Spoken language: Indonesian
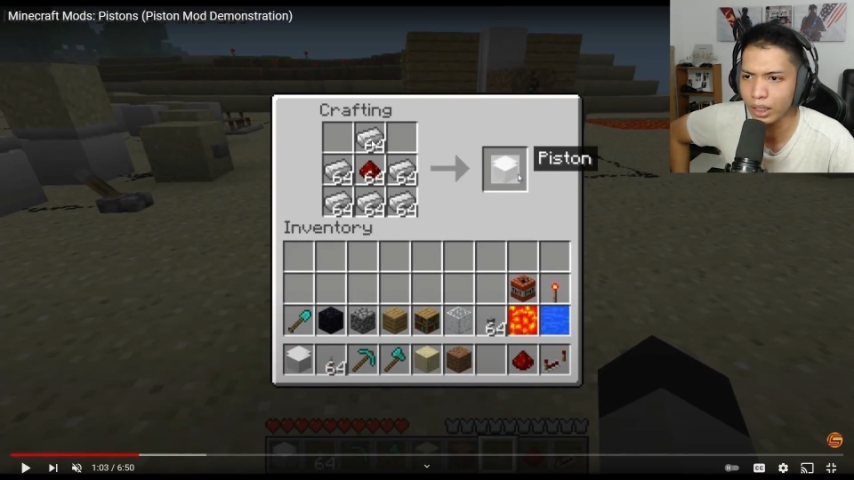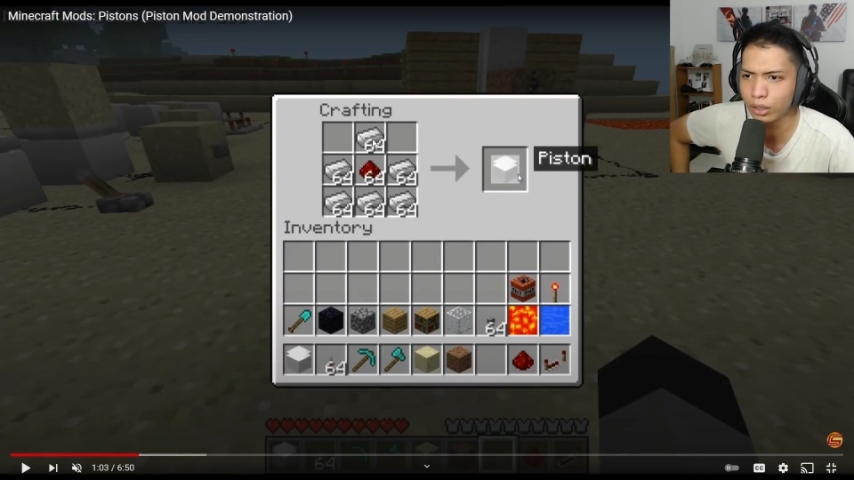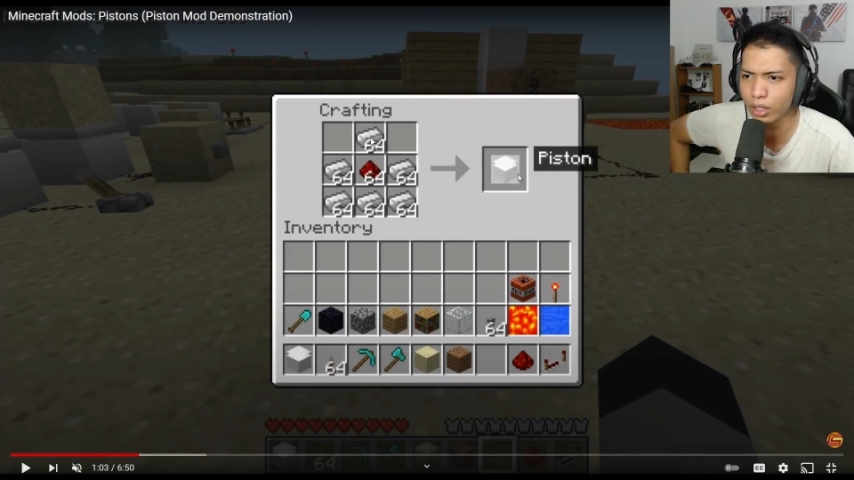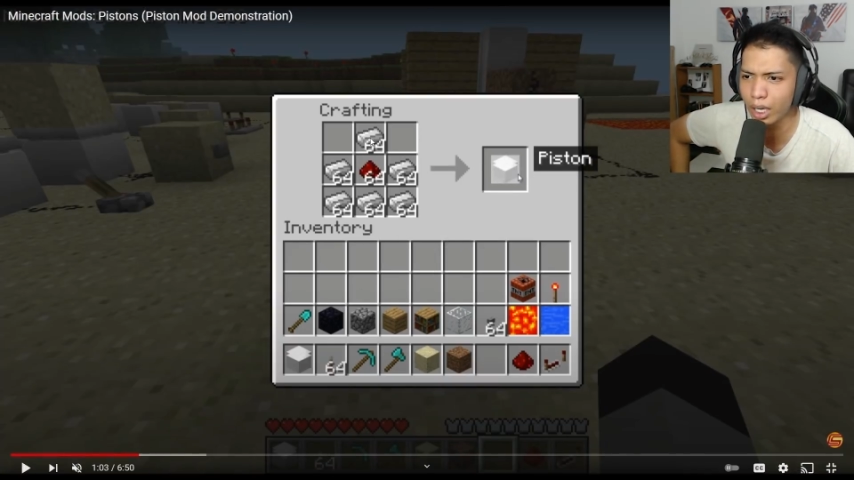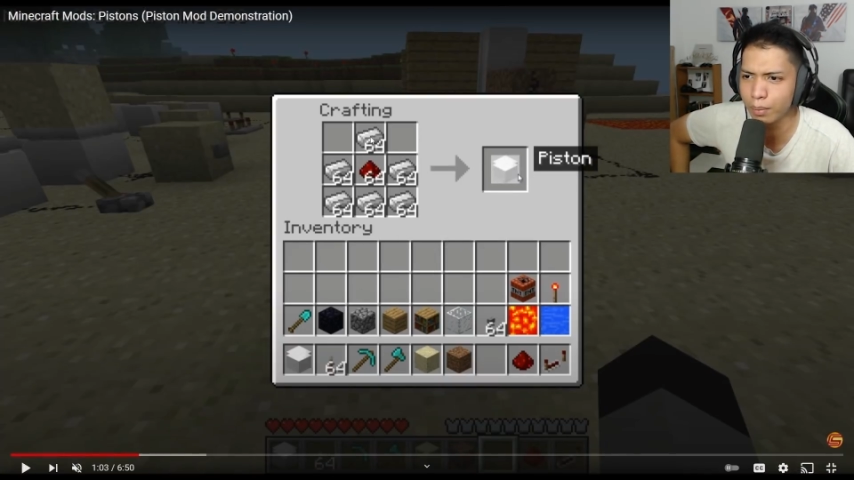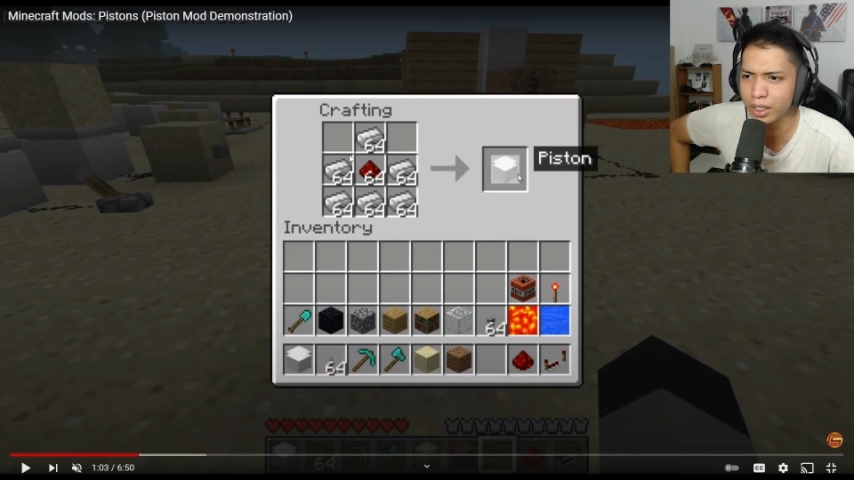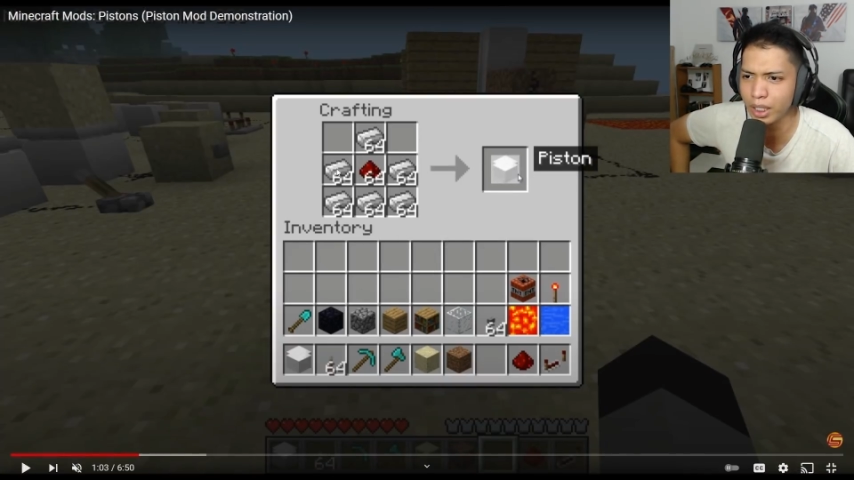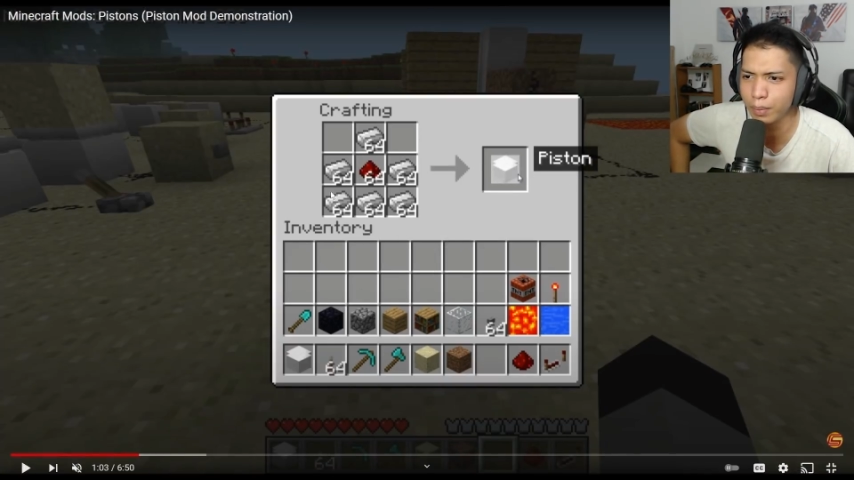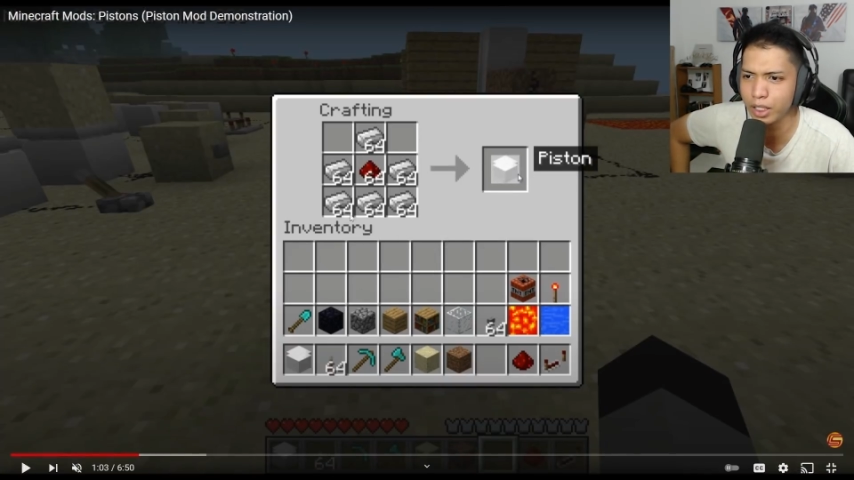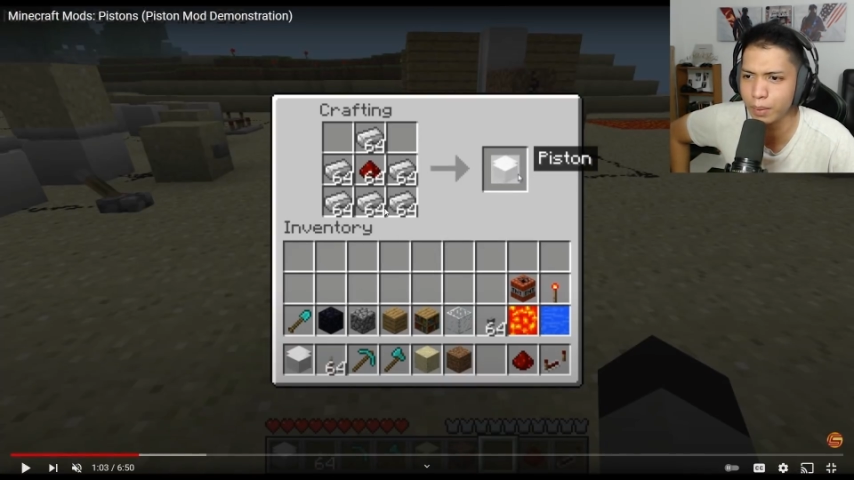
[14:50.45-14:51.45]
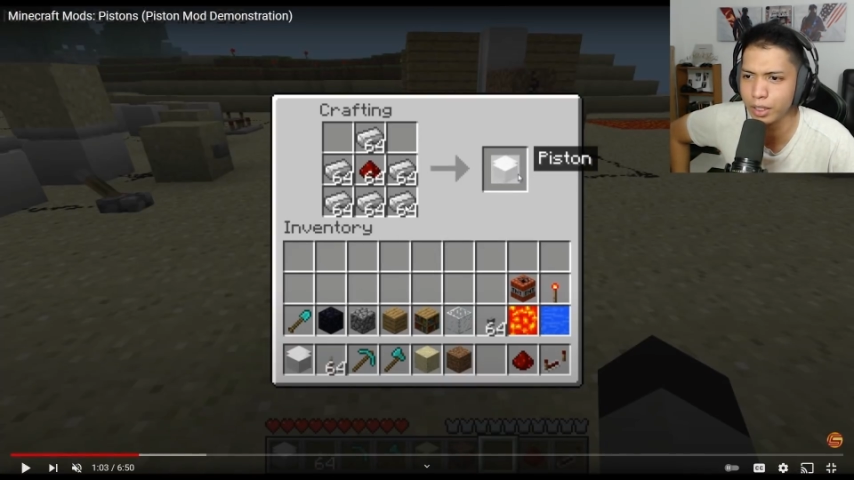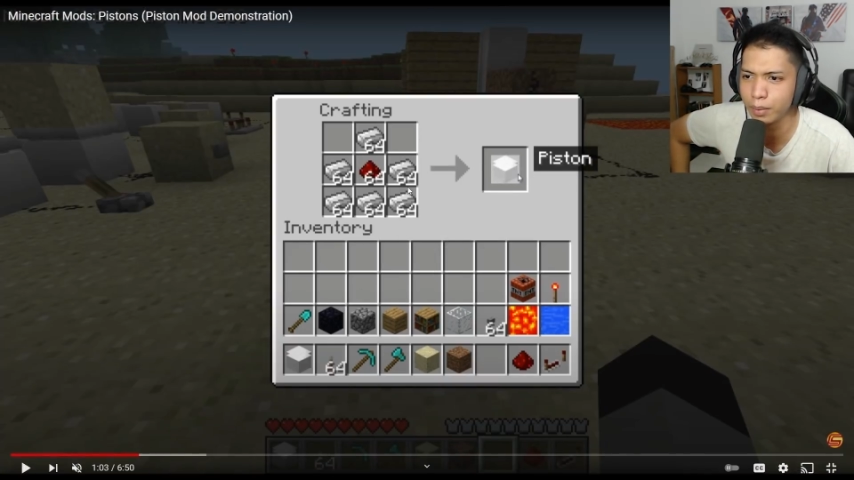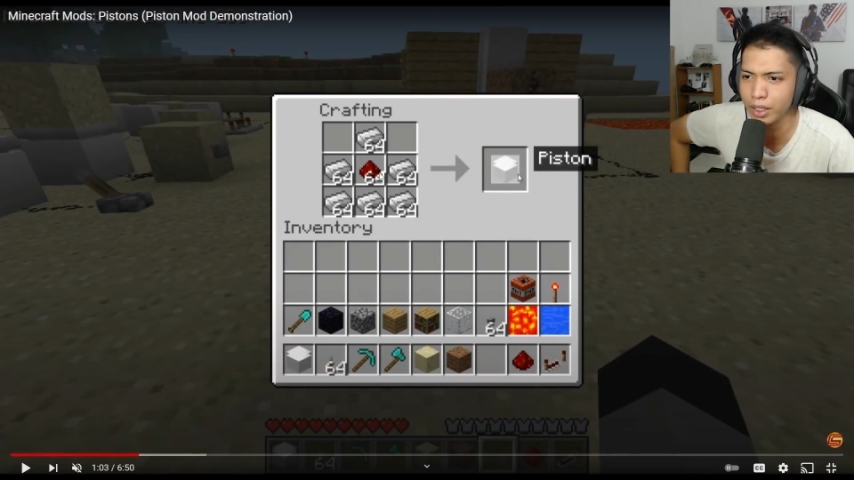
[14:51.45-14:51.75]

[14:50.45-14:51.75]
itu dengan besi, besi, besi,